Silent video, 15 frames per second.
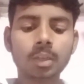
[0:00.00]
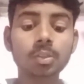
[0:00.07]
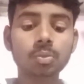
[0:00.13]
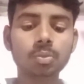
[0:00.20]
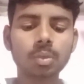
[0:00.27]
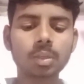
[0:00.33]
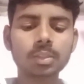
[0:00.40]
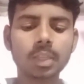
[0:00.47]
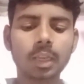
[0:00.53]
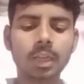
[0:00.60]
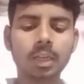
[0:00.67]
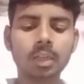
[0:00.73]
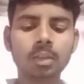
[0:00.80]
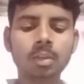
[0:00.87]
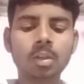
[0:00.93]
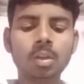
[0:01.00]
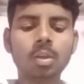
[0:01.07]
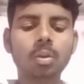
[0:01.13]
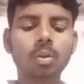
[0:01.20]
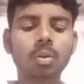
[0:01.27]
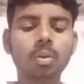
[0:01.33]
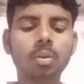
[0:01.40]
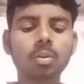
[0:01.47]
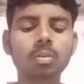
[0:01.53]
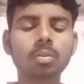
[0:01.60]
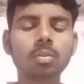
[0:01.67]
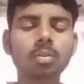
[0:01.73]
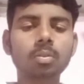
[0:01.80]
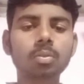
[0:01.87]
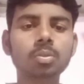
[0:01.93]
इंश्योरेंस आएगा और
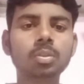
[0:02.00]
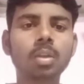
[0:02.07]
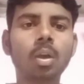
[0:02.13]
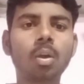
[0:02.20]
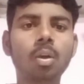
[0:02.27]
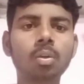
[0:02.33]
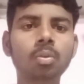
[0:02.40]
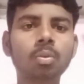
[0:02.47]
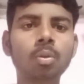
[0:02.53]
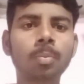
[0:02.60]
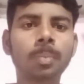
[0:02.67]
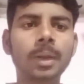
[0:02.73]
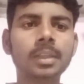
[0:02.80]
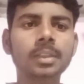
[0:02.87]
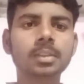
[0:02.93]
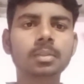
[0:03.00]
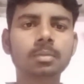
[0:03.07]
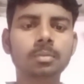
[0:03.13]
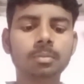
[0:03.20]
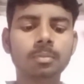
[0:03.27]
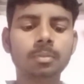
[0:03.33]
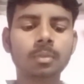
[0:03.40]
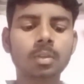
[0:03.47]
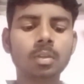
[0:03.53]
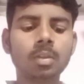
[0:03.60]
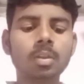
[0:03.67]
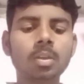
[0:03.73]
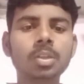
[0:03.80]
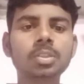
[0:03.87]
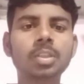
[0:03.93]
उसका ऑन रोड प्राइस
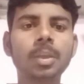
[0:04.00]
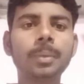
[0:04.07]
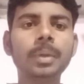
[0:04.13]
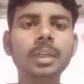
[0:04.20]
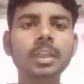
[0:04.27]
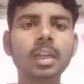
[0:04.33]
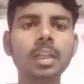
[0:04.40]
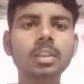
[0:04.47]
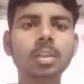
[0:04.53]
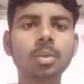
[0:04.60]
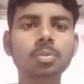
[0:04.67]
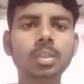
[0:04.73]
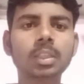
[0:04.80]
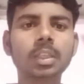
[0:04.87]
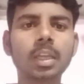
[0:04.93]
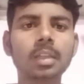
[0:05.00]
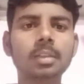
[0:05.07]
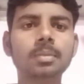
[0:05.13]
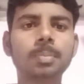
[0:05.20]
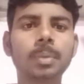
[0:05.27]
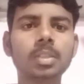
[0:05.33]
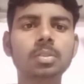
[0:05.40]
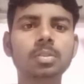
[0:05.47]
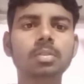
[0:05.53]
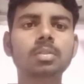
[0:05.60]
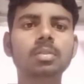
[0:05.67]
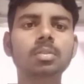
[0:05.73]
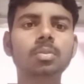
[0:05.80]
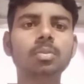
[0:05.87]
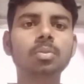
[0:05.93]
सेवेंटी नाइन थाउजेंड के आसपास
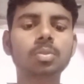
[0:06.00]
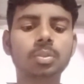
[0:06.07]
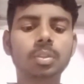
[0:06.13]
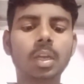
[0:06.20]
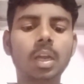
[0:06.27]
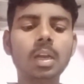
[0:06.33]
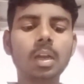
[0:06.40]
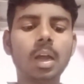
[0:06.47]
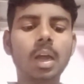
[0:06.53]
उसका